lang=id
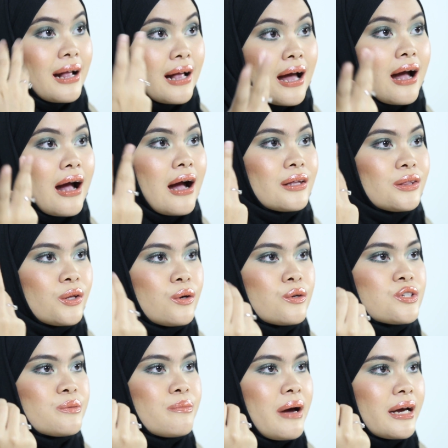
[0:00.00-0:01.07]
parah
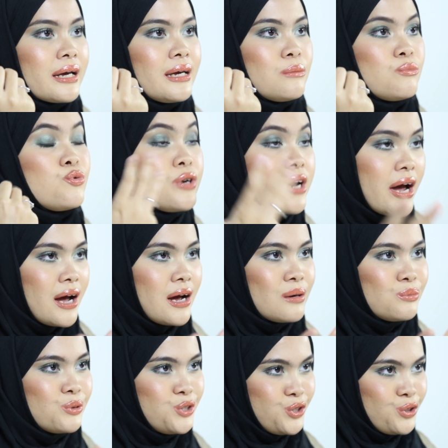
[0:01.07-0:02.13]
atau semakin mudah
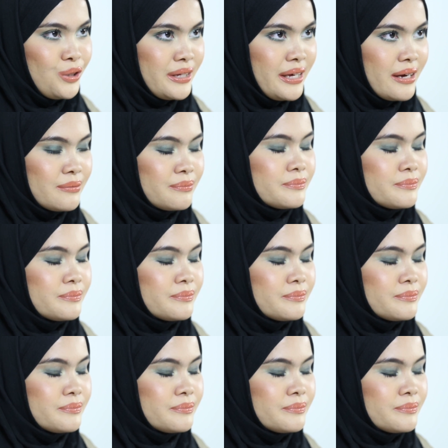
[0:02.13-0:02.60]
munculnya